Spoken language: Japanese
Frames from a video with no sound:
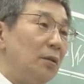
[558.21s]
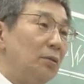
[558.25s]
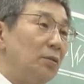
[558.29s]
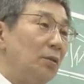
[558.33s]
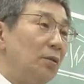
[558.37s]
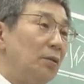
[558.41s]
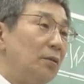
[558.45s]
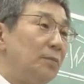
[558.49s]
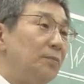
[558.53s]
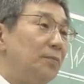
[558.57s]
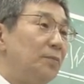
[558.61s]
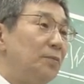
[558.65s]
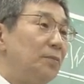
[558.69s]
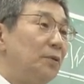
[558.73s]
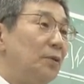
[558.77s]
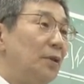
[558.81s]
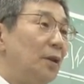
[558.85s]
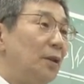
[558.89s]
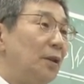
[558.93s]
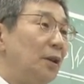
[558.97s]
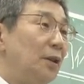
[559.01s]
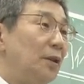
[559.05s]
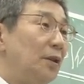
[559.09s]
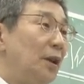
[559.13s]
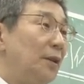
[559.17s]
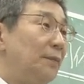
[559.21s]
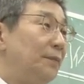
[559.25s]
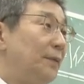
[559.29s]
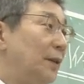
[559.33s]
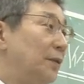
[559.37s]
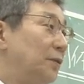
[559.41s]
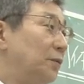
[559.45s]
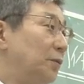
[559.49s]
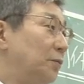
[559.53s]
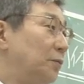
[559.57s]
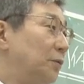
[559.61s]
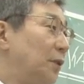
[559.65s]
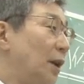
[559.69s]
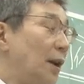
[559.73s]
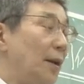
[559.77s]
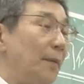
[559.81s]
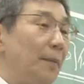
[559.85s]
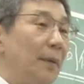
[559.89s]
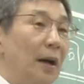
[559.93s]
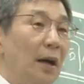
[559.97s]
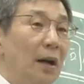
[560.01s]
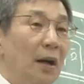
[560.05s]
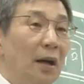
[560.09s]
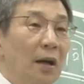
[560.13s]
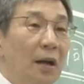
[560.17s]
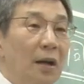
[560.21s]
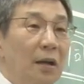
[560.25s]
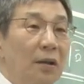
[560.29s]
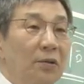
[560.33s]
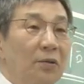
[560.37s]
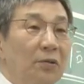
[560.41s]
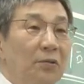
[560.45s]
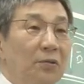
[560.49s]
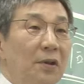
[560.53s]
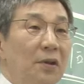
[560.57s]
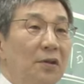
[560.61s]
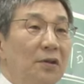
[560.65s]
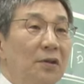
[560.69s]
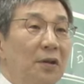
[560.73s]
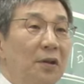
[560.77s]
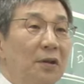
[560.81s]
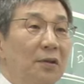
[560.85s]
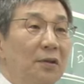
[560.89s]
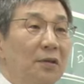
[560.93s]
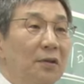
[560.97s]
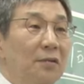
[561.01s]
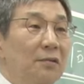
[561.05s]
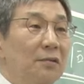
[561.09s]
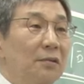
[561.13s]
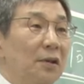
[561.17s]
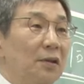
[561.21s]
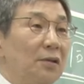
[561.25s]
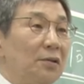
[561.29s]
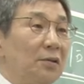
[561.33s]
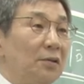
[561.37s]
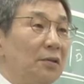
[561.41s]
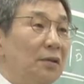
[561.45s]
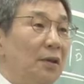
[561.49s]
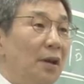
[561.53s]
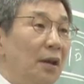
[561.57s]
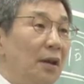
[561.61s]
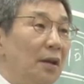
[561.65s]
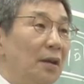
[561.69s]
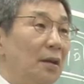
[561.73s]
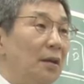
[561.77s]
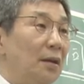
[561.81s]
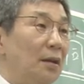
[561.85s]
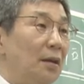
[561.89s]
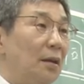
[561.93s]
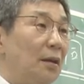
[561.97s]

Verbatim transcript: それ文化的なエフェクトを受ければ当然違ってくるでしょうね。